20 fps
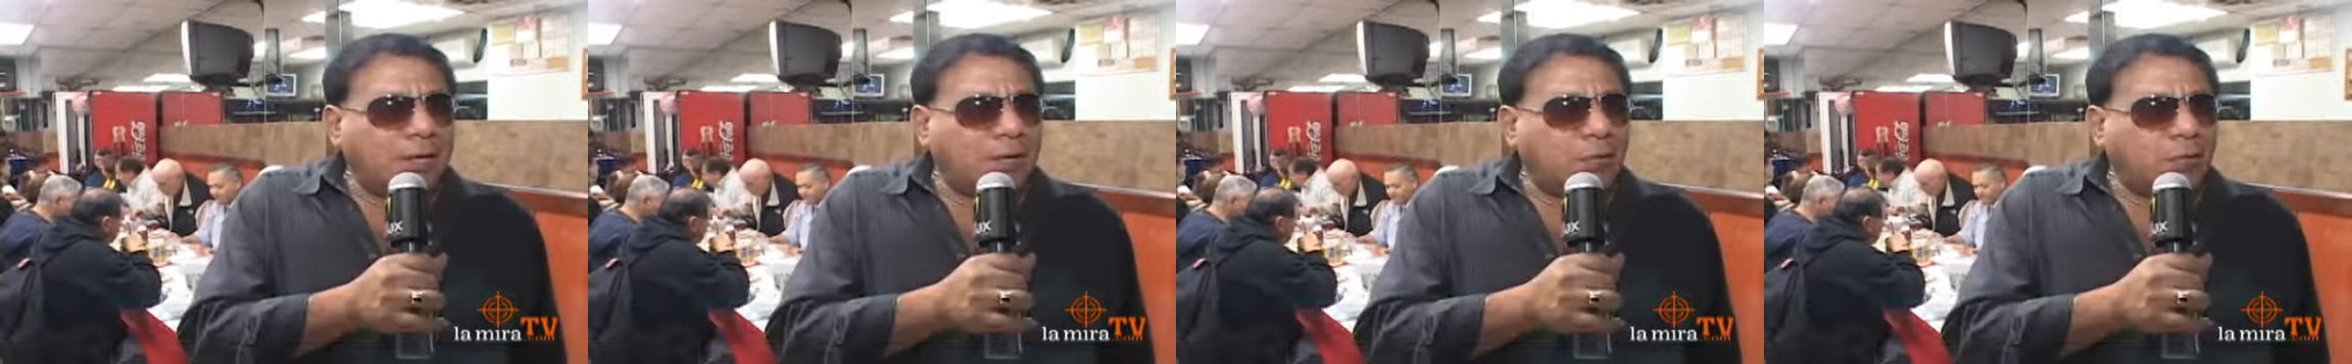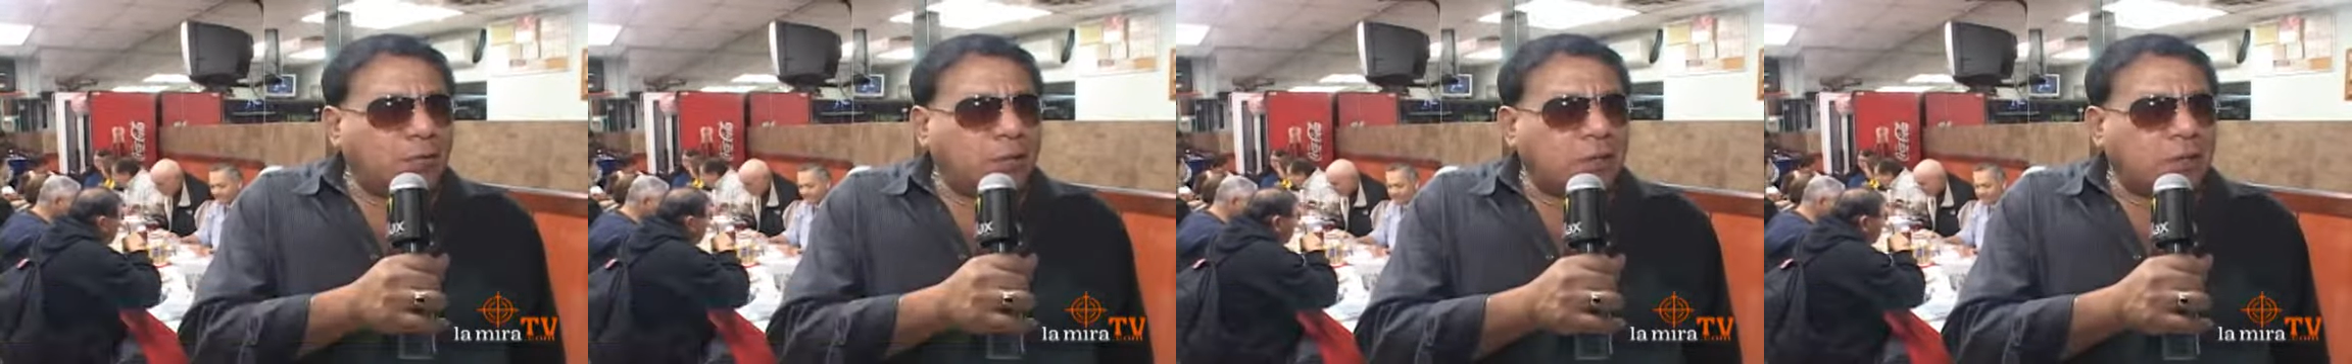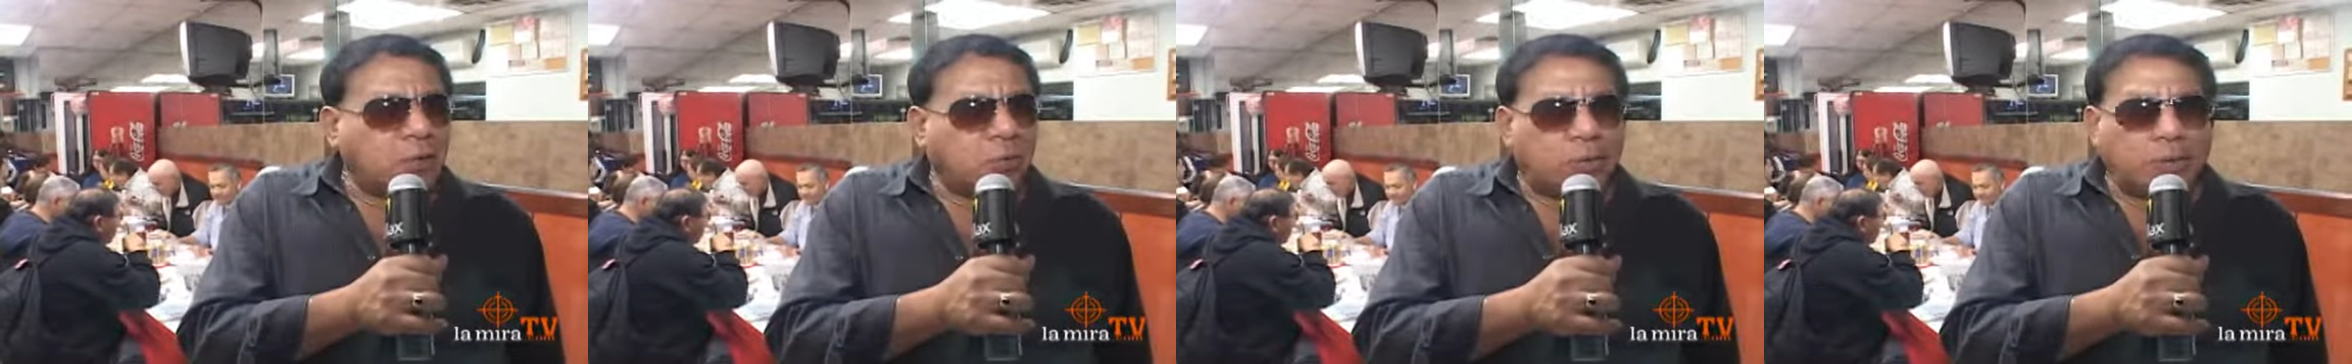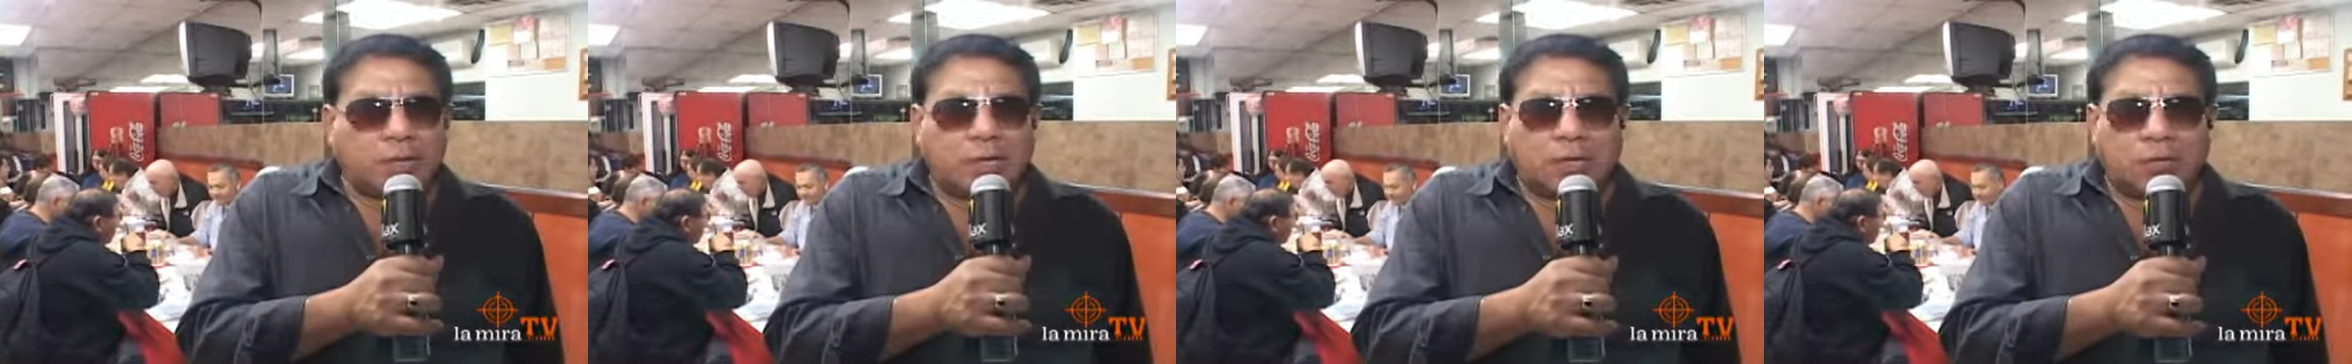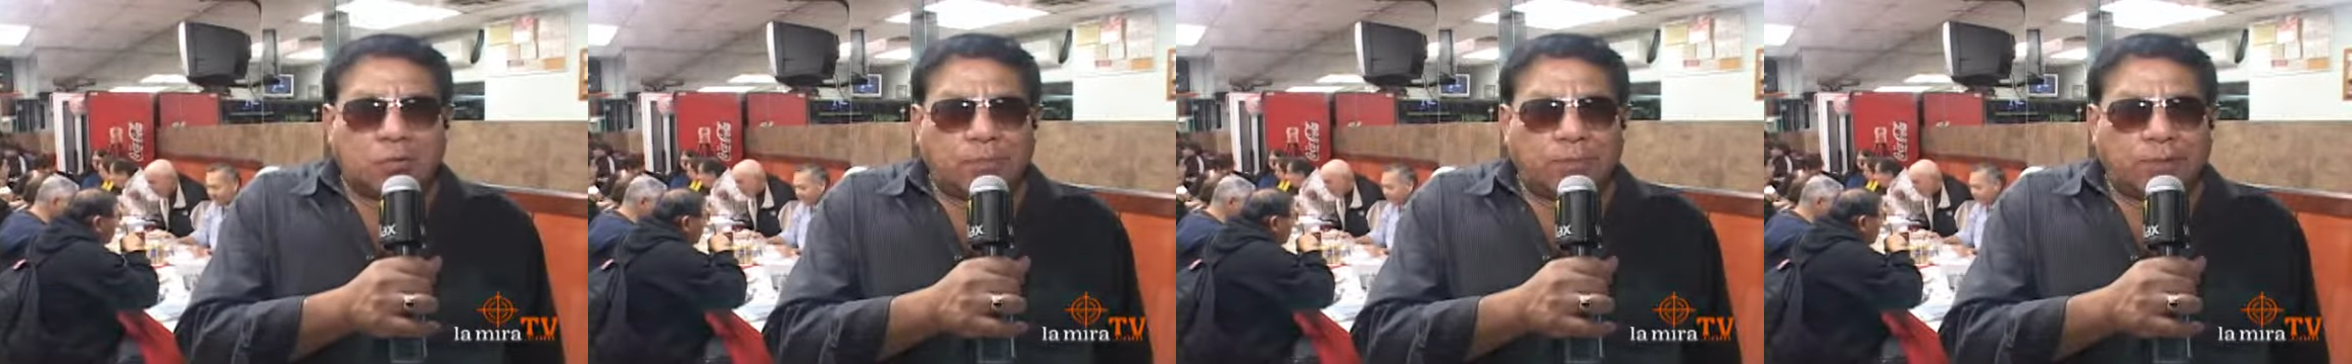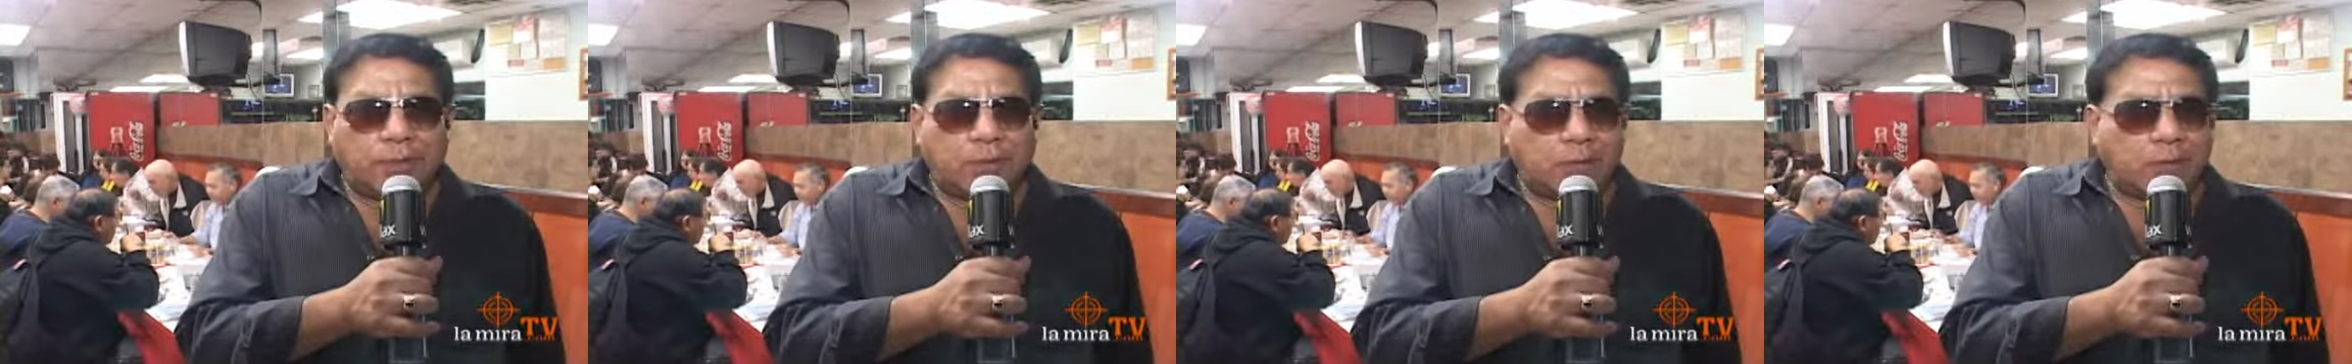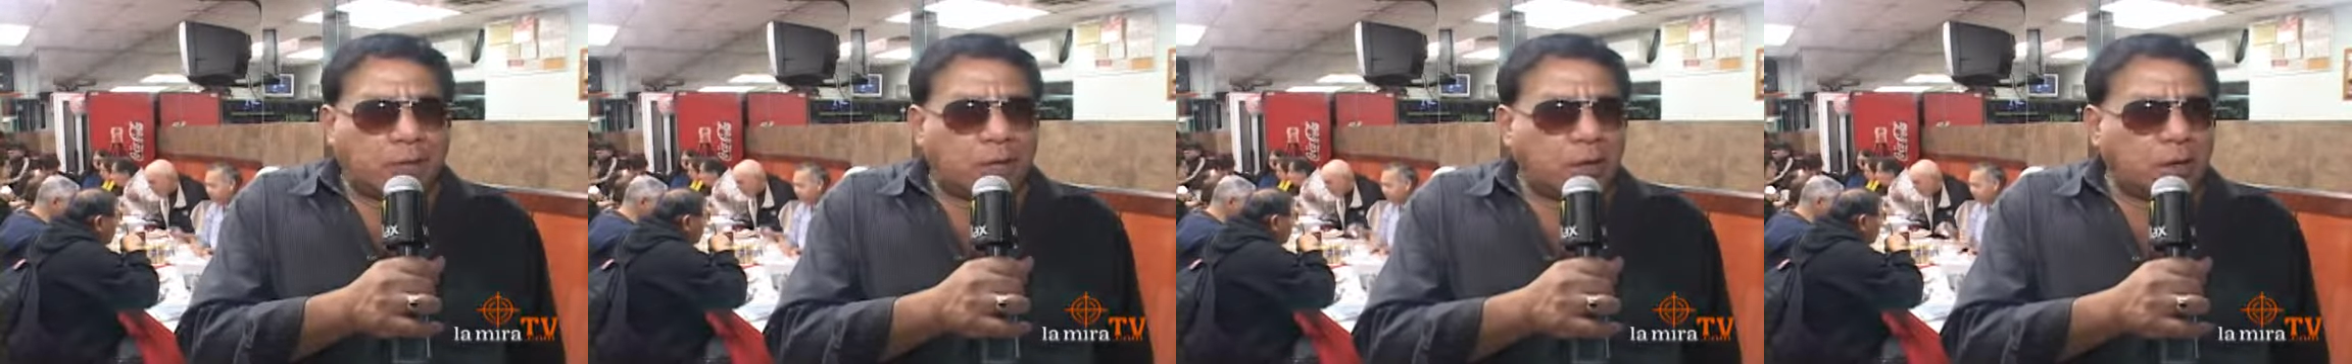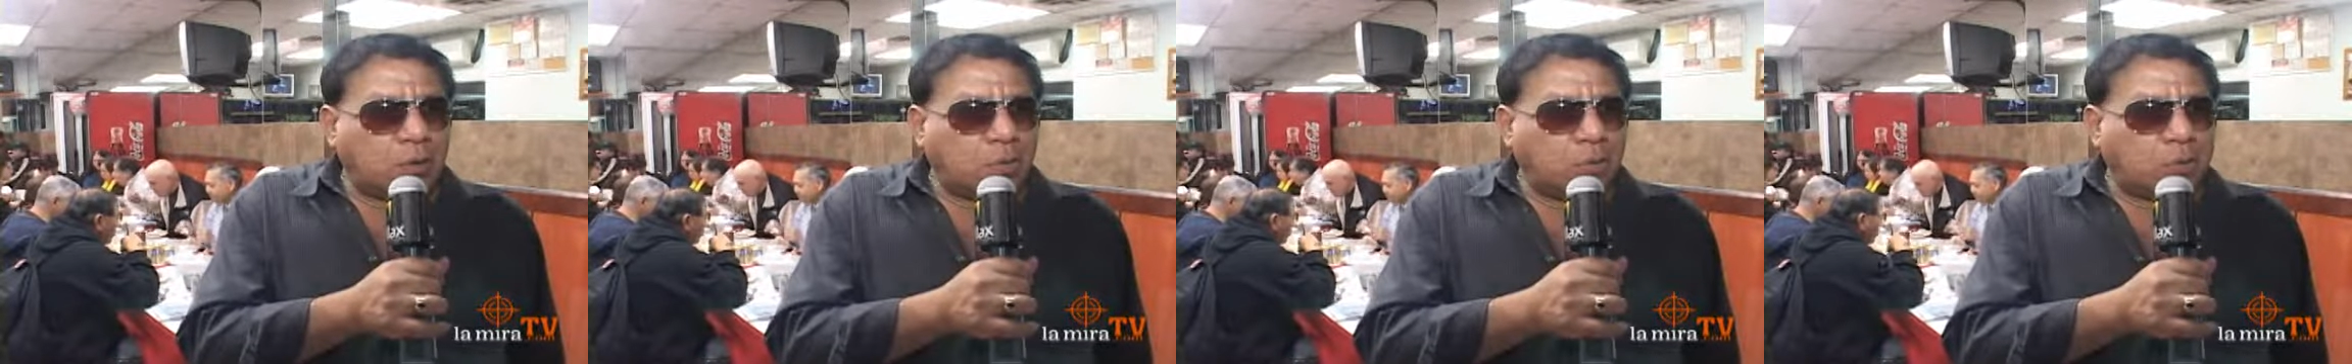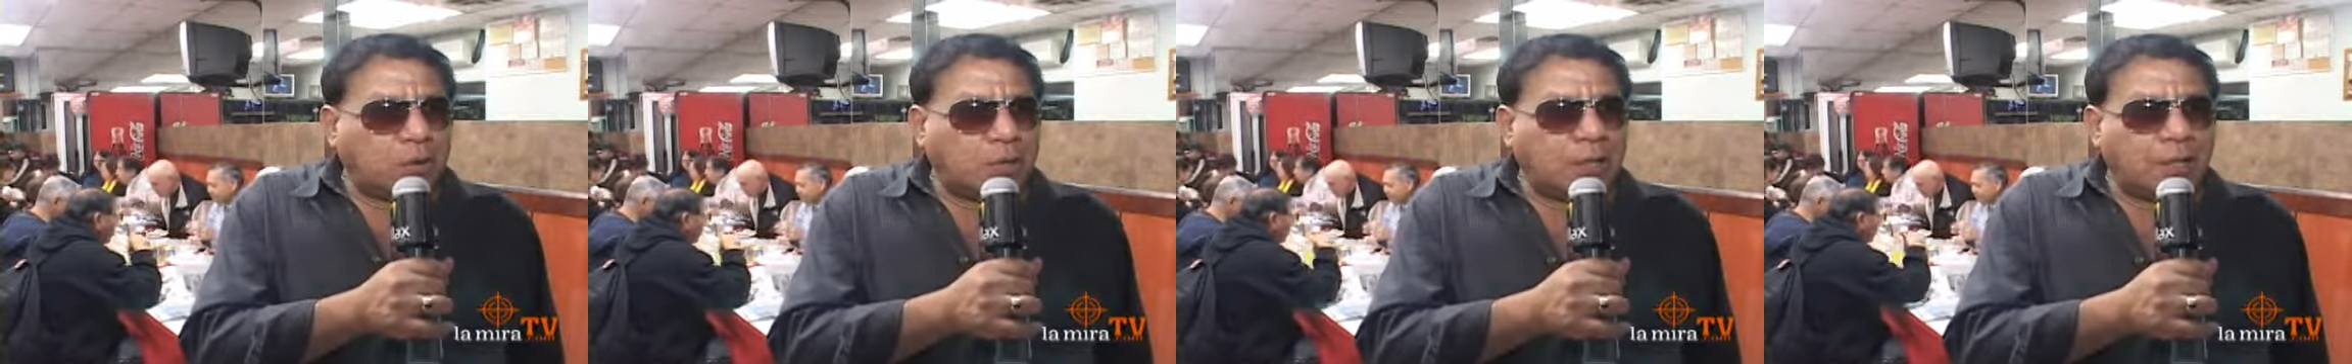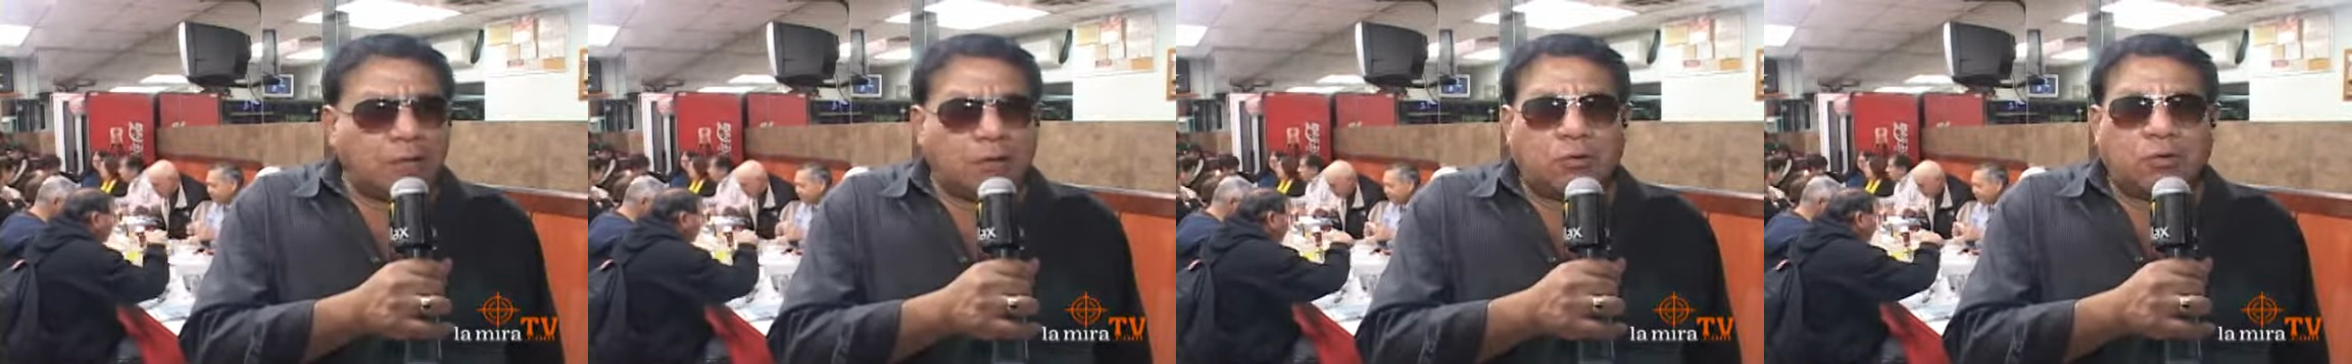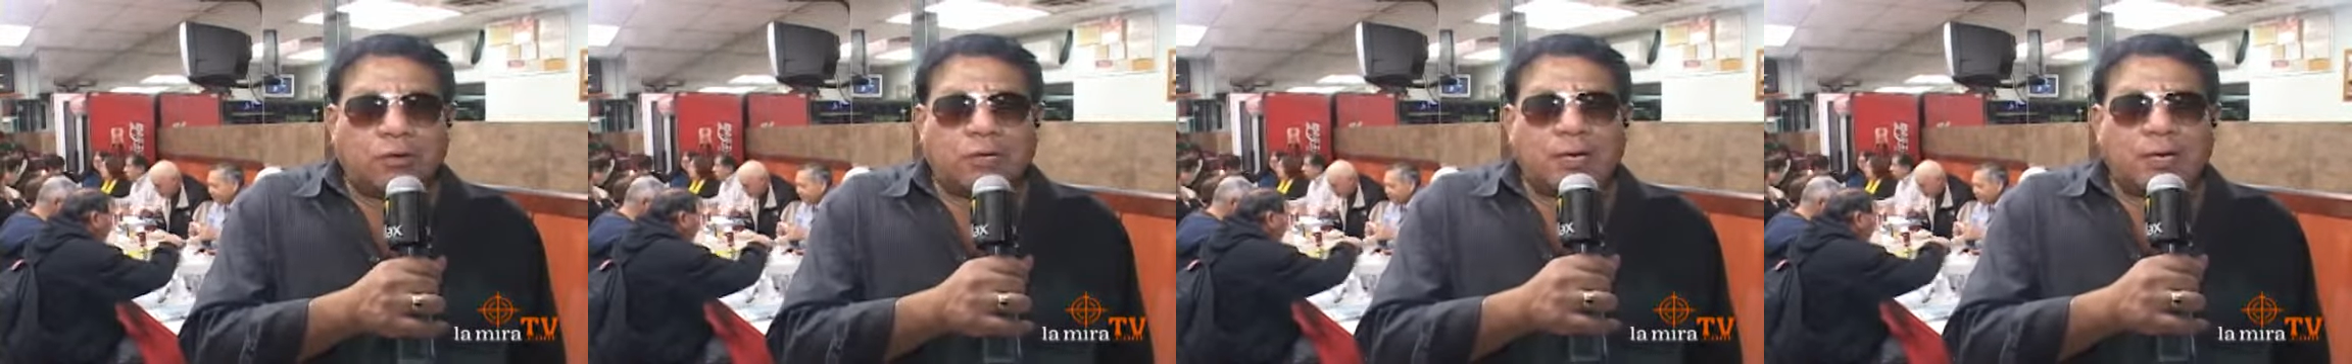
es consecuente al compañero Carlos Tello,